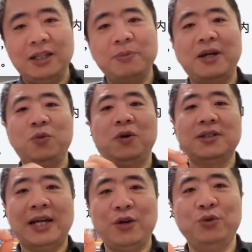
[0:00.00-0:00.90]
一般我
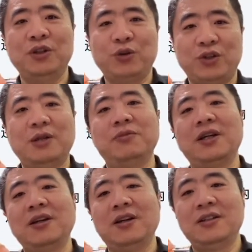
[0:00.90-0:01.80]
采用的都是什么
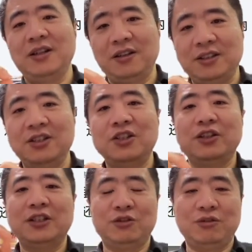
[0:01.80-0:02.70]
的？这个进行
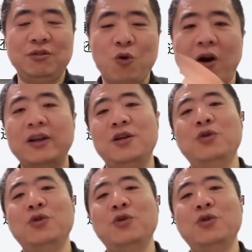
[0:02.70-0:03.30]
这种块引